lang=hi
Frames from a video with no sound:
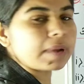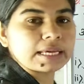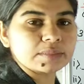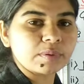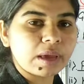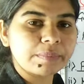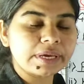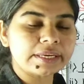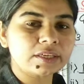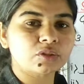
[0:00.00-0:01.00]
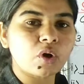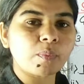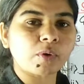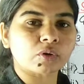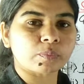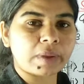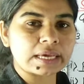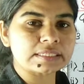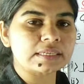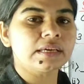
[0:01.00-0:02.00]
प्लाज्मोगी यानी कि दो
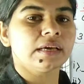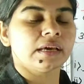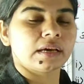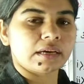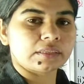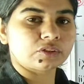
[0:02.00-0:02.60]
प्रोटोप्लास्ट uh,